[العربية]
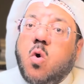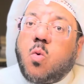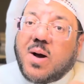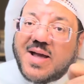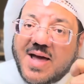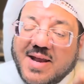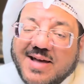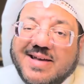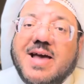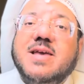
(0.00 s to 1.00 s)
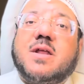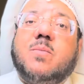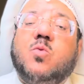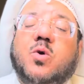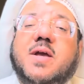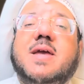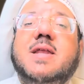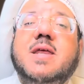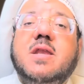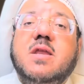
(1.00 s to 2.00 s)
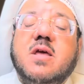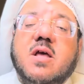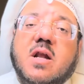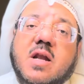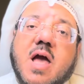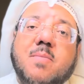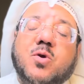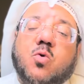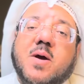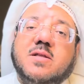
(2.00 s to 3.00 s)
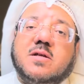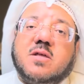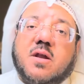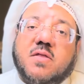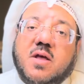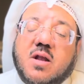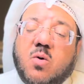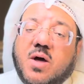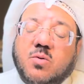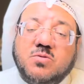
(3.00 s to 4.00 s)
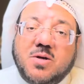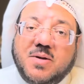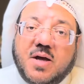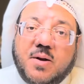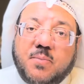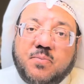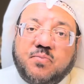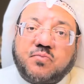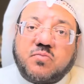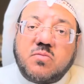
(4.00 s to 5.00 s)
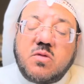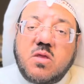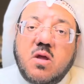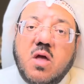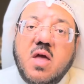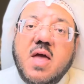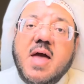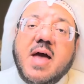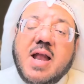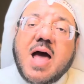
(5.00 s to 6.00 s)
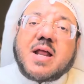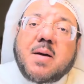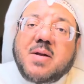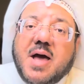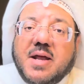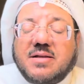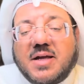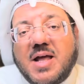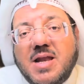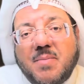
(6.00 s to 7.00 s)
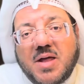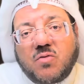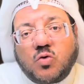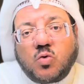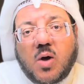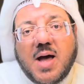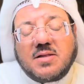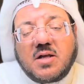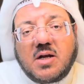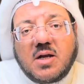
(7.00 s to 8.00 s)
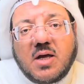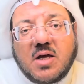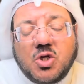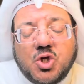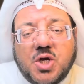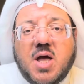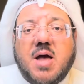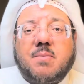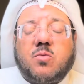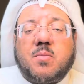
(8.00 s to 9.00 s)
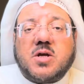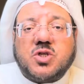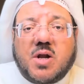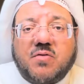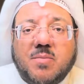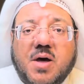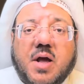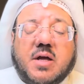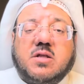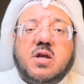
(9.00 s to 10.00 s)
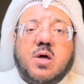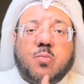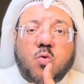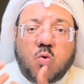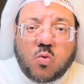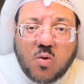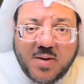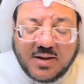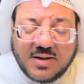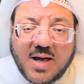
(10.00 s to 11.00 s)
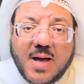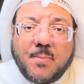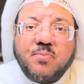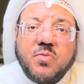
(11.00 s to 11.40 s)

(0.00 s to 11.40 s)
وكان خير معين لأبي عبيدة رضي الله عنهم جميعا الآن قبل أن أتكلم عن فتوحات الشام وما جرى في معركة اليربوك وبعدها